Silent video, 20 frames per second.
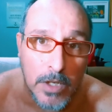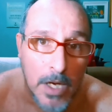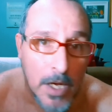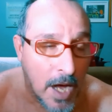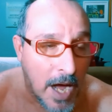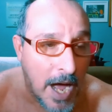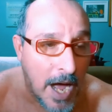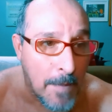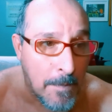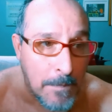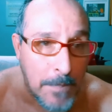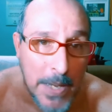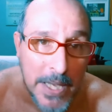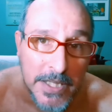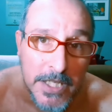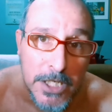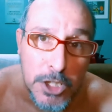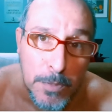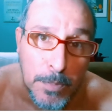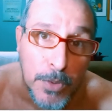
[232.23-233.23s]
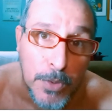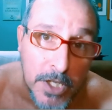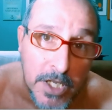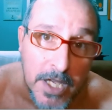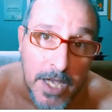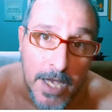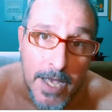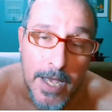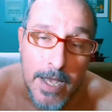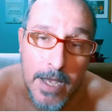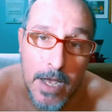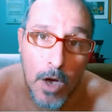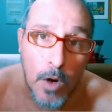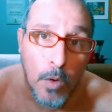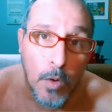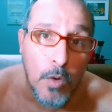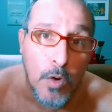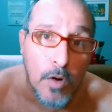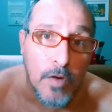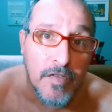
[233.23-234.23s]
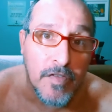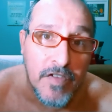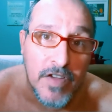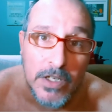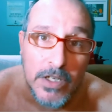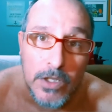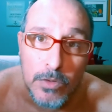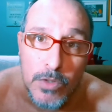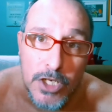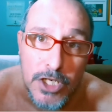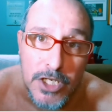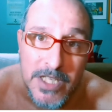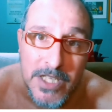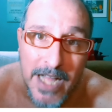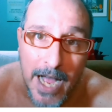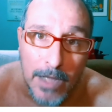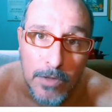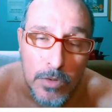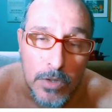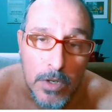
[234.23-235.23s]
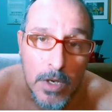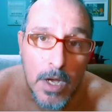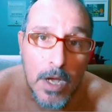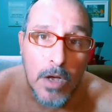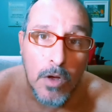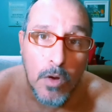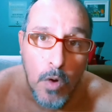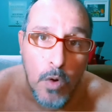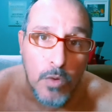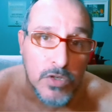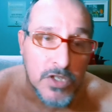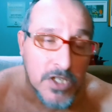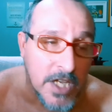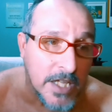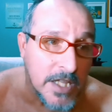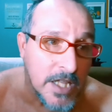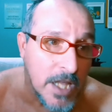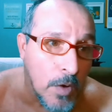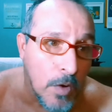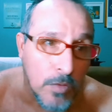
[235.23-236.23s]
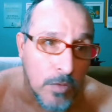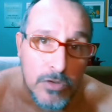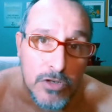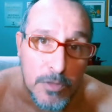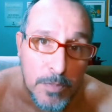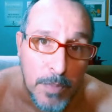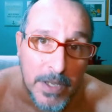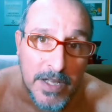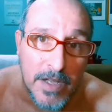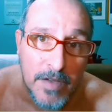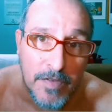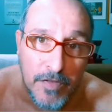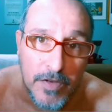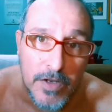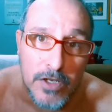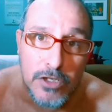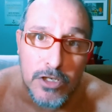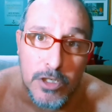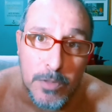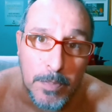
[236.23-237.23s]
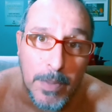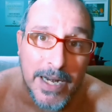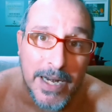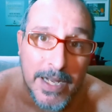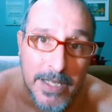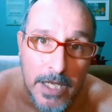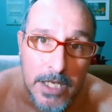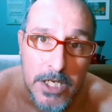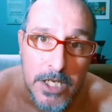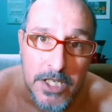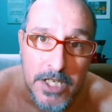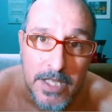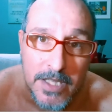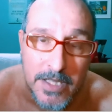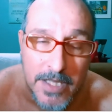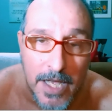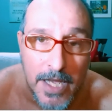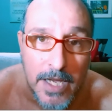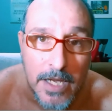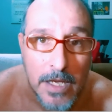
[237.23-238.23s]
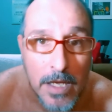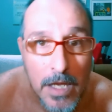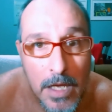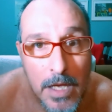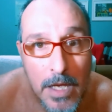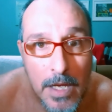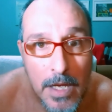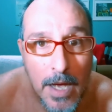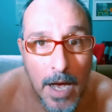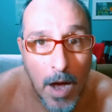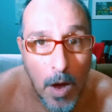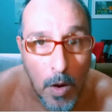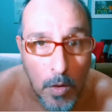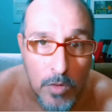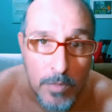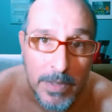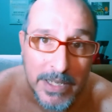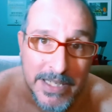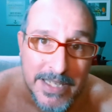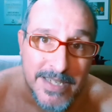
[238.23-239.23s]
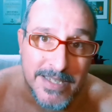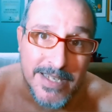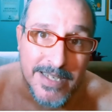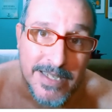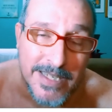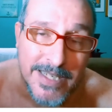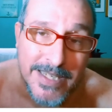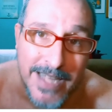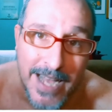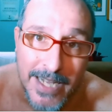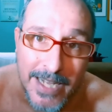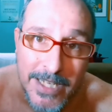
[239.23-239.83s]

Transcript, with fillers: apenas porque o governo do estado concedeu alguns benefícios para aqueles que têm alguma necessidade